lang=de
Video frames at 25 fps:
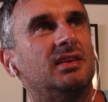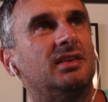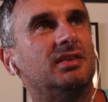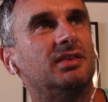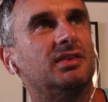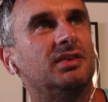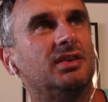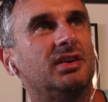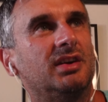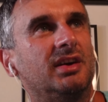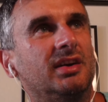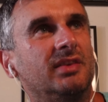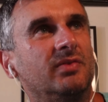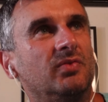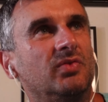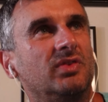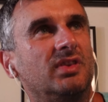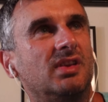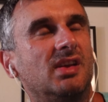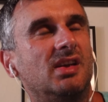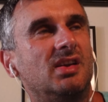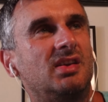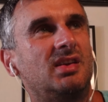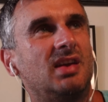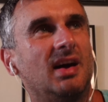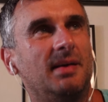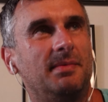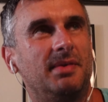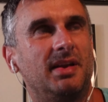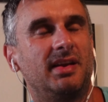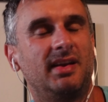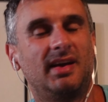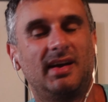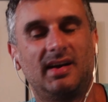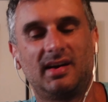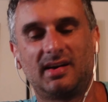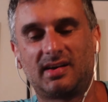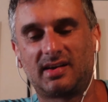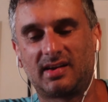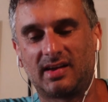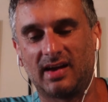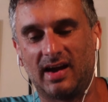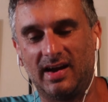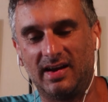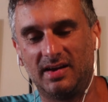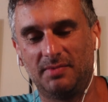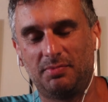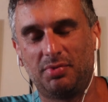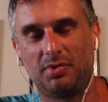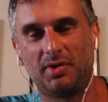Und ich habe danach
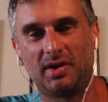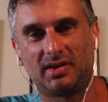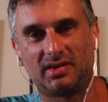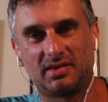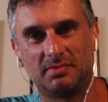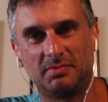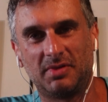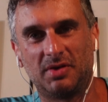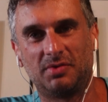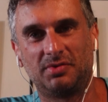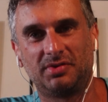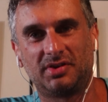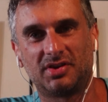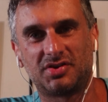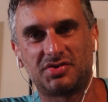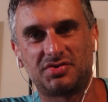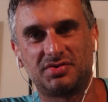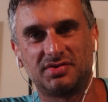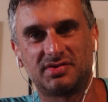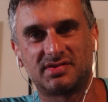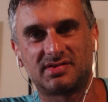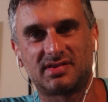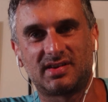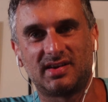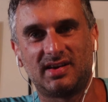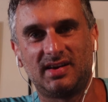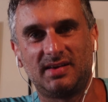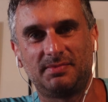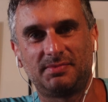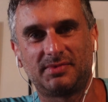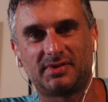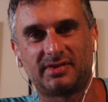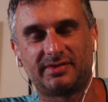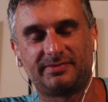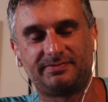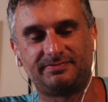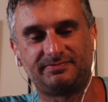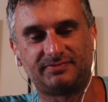keine Projekte mehr unterstützt gehabt.